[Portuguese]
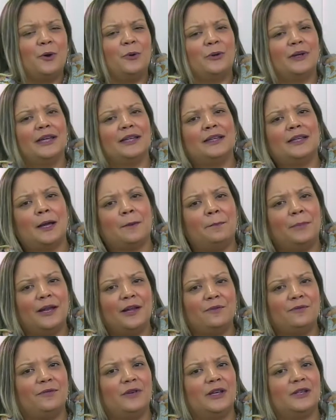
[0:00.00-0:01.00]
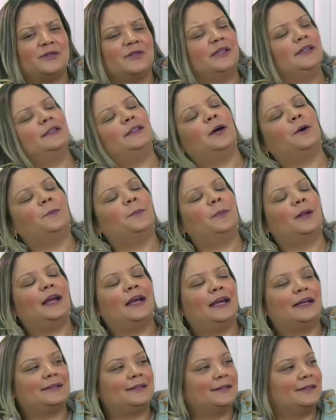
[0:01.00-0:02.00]
O que está previsto, então,
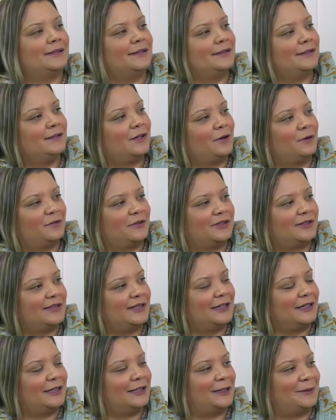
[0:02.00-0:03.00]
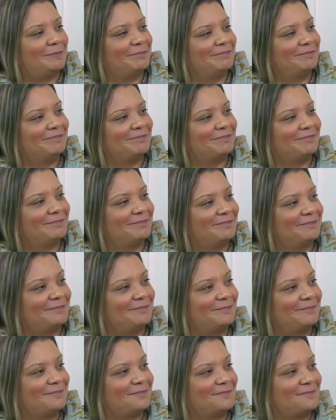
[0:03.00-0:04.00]
para essa sessão, Francine?
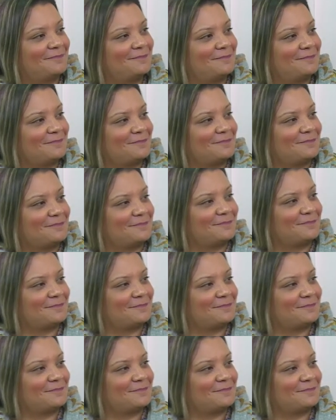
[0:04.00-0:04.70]
Para a segunda sessão